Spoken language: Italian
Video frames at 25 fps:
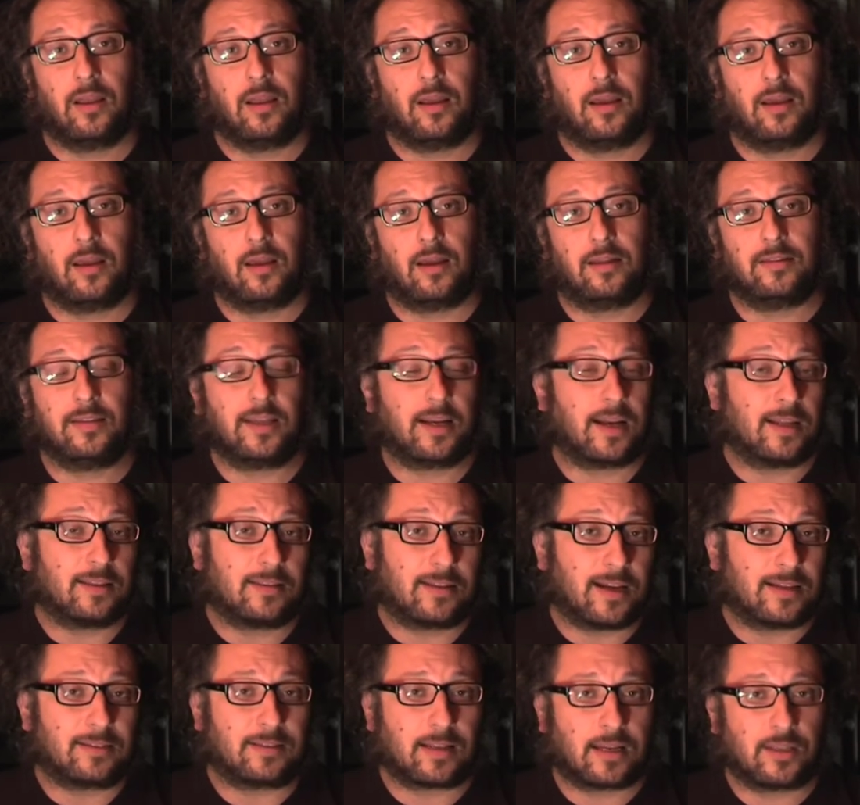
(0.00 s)
eh,
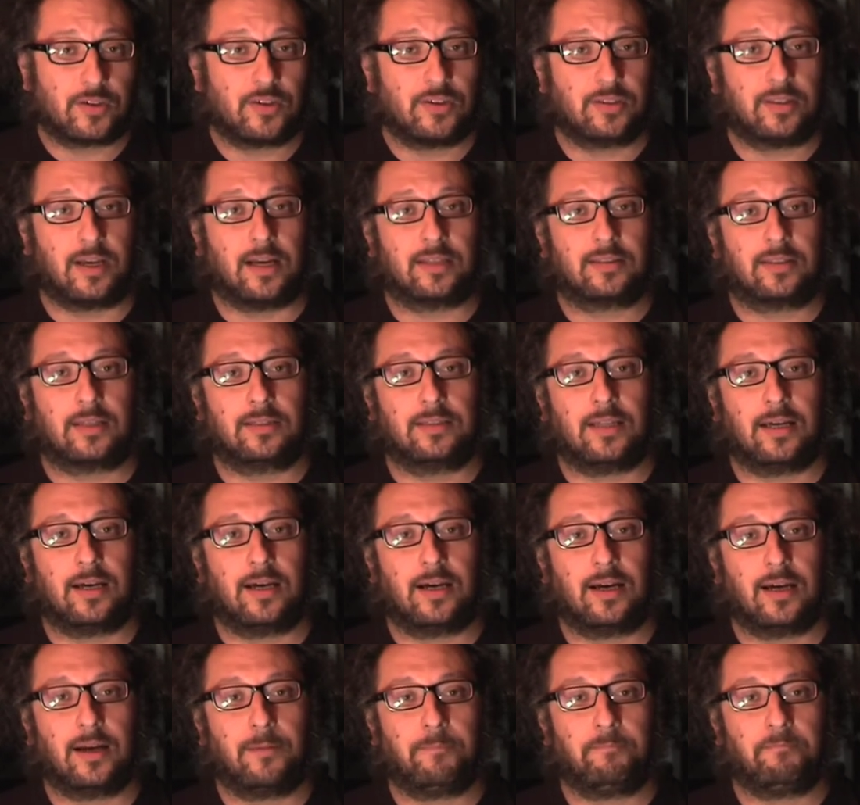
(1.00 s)
decantata, recitata
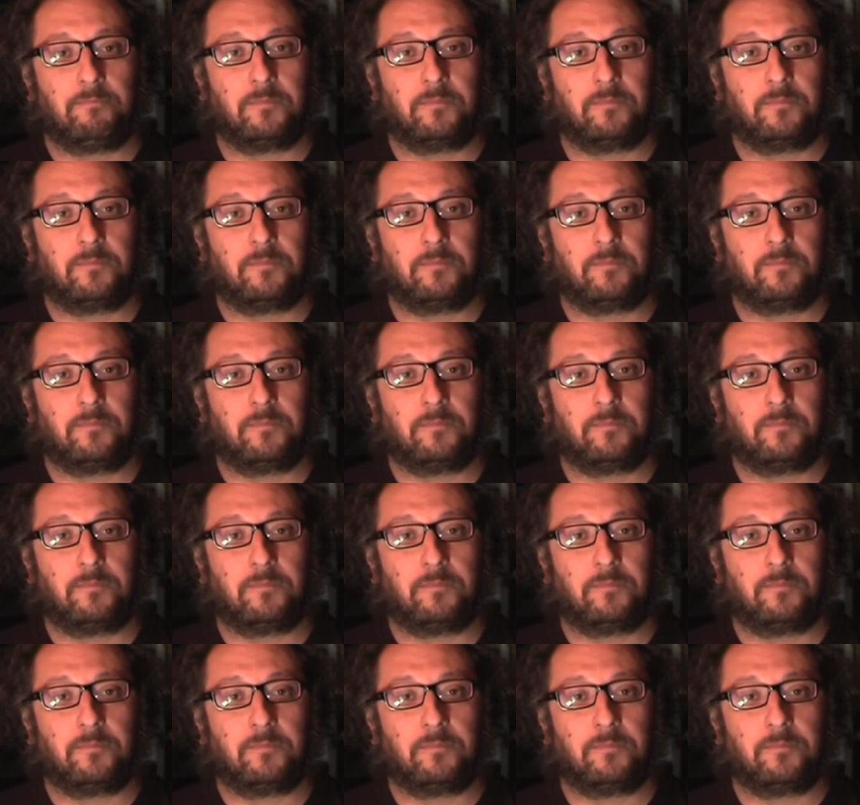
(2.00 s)
da,